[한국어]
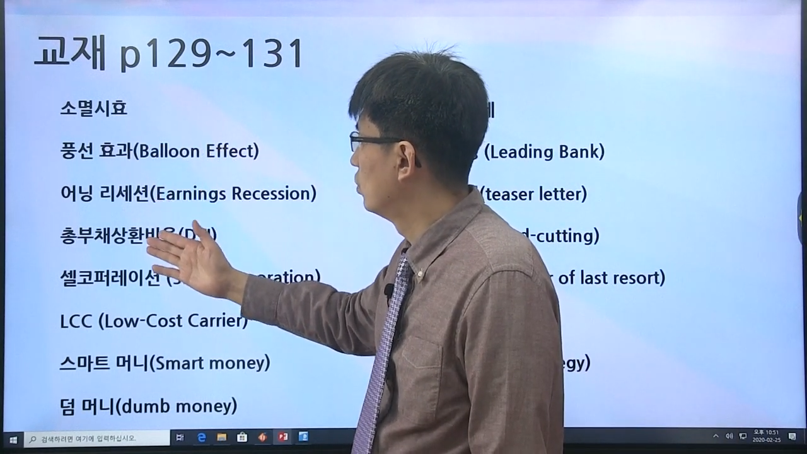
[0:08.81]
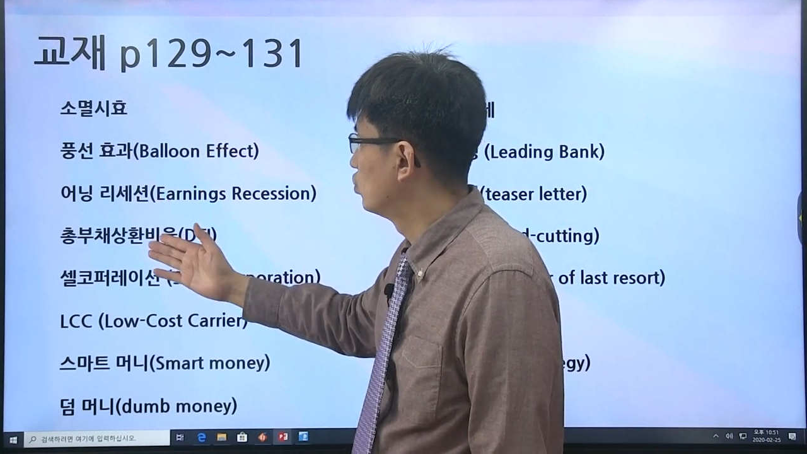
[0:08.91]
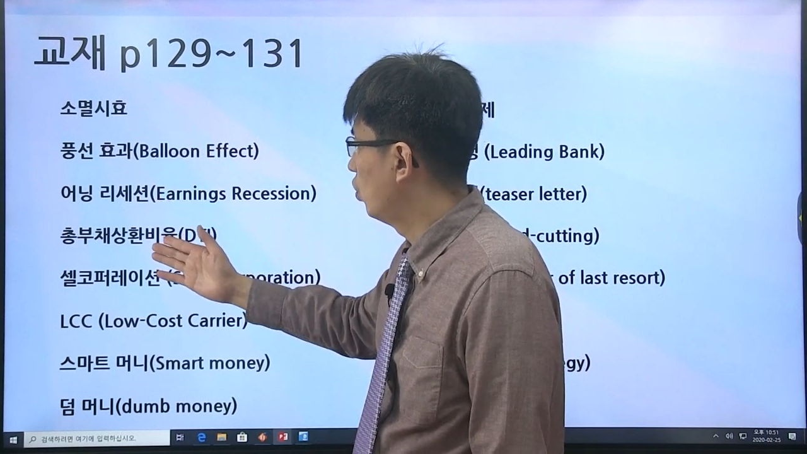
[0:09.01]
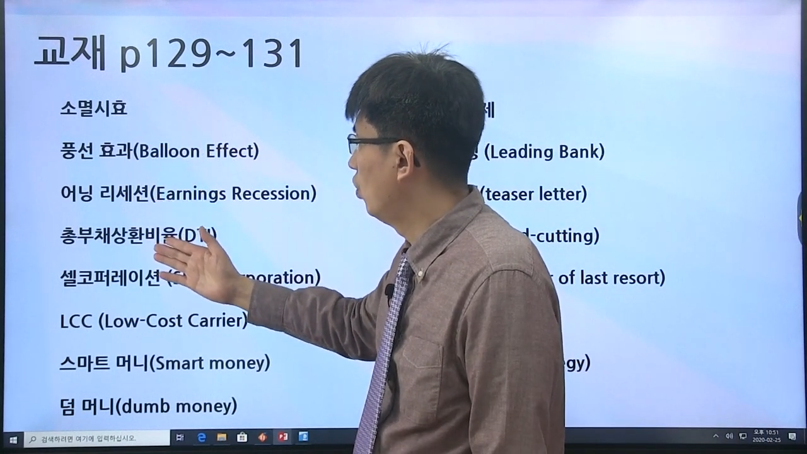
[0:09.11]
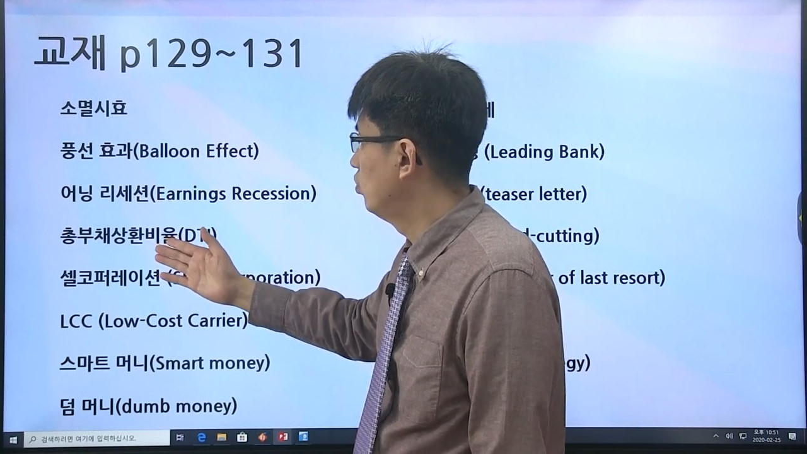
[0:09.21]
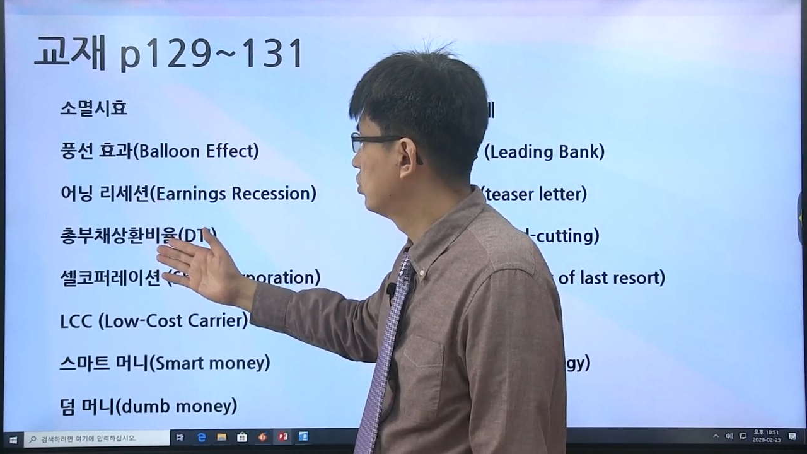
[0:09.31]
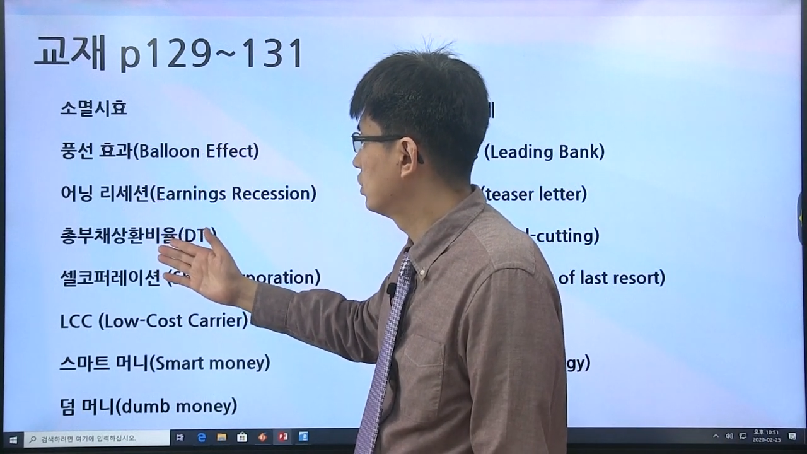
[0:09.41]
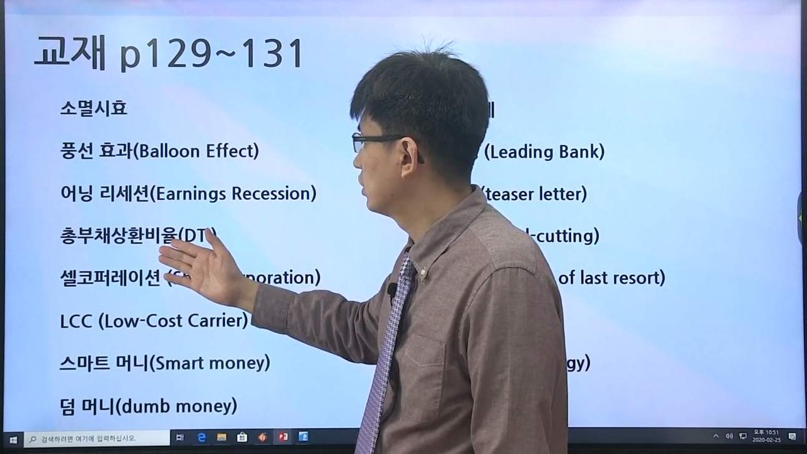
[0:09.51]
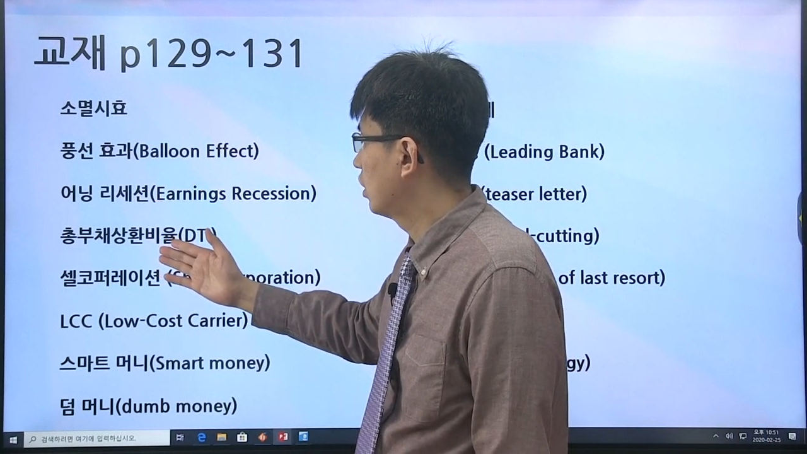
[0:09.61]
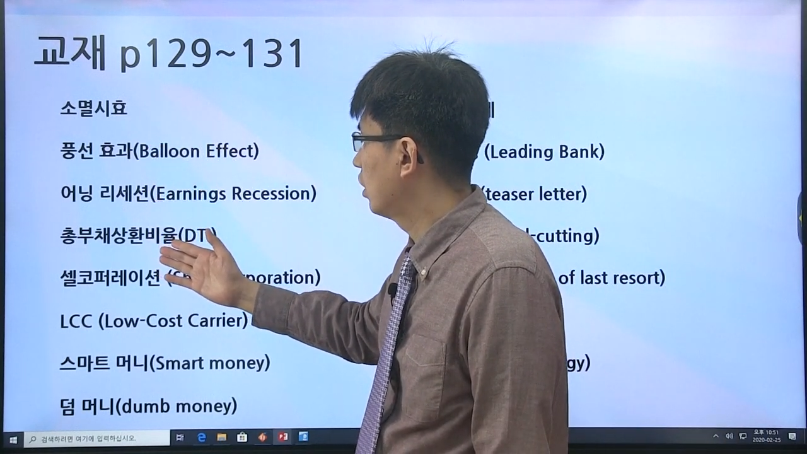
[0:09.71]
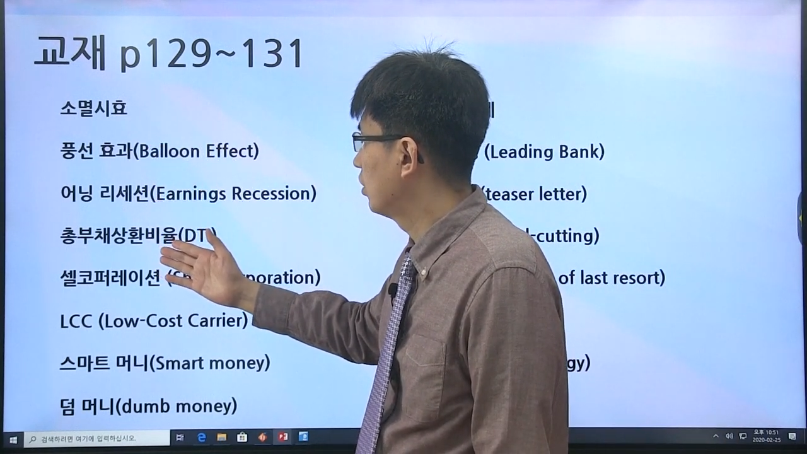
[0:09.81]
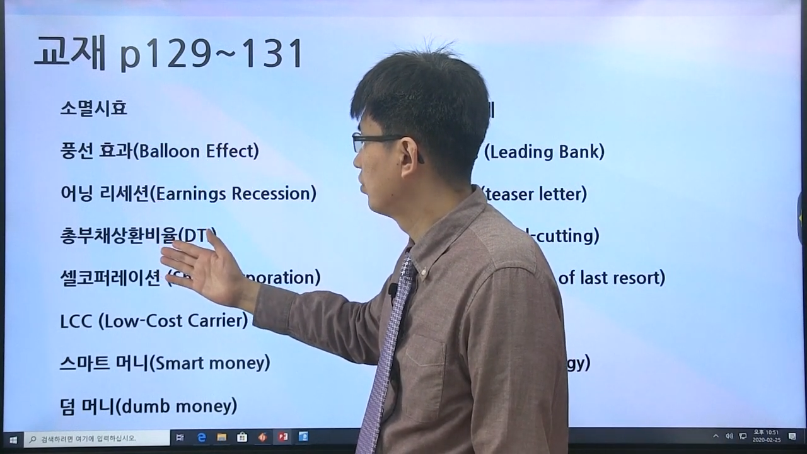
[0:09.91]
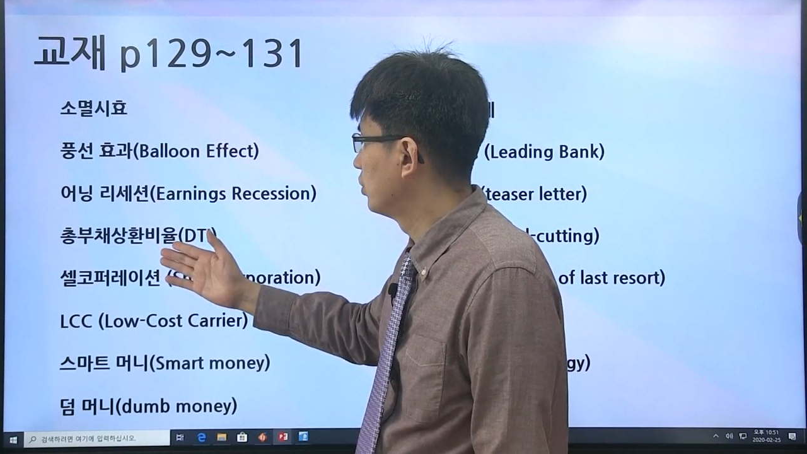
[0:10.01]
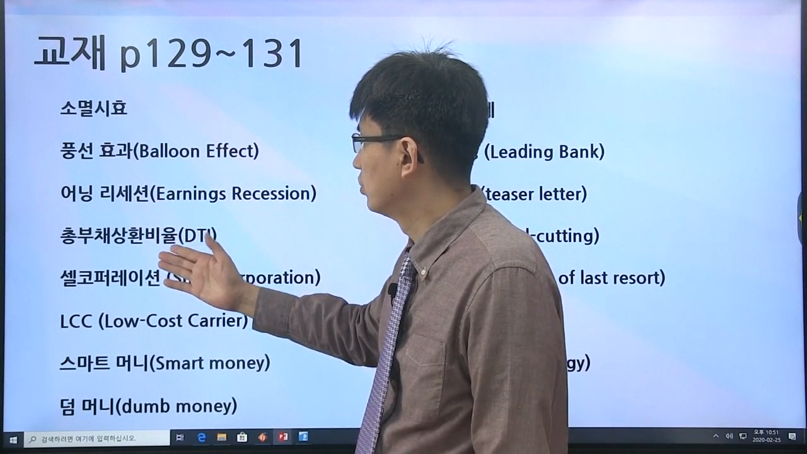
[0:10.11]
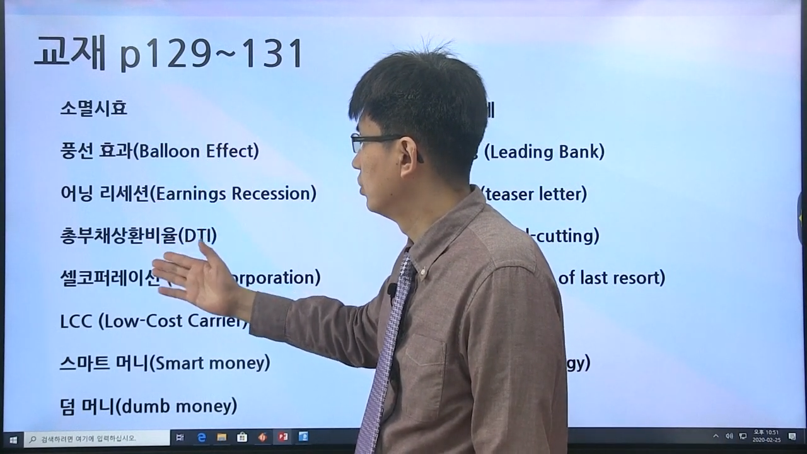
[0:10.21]
총부채 상환
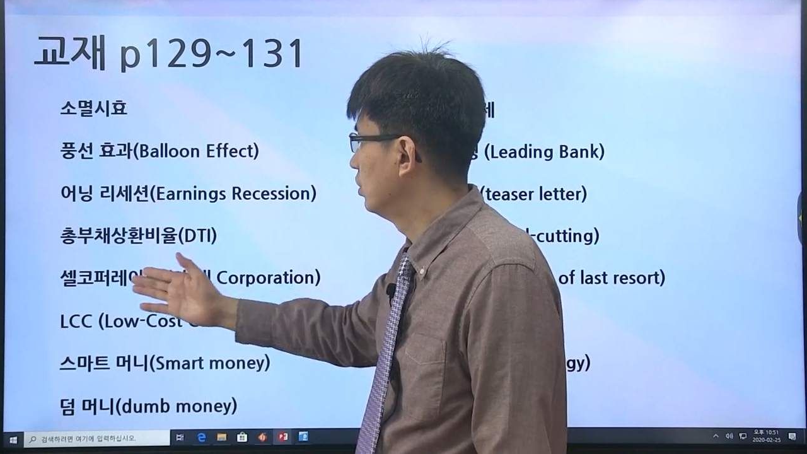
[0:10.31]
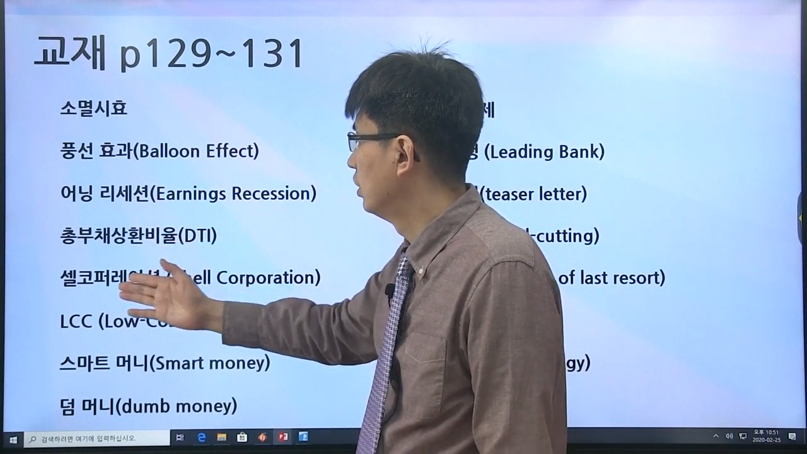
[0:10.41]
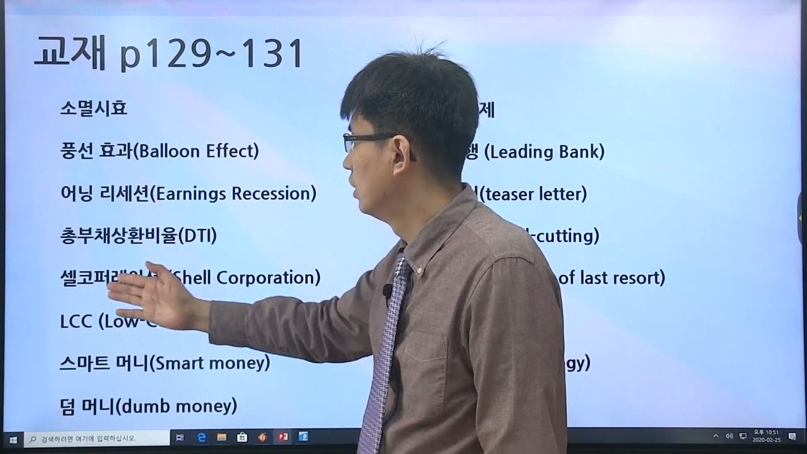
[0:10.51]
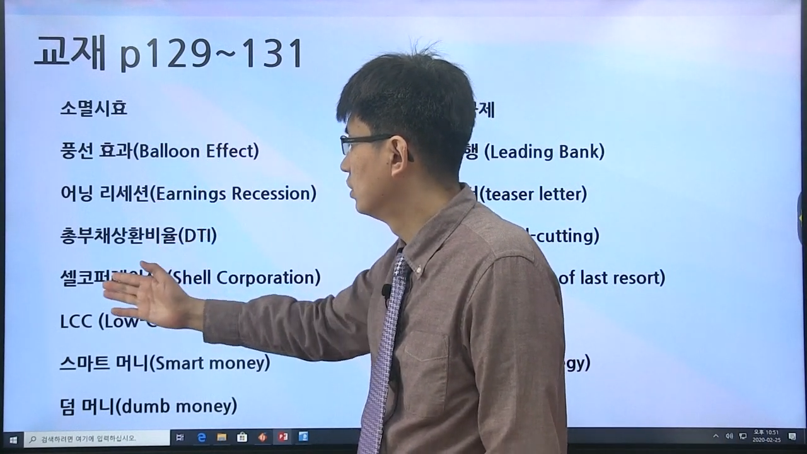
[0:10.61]
비율,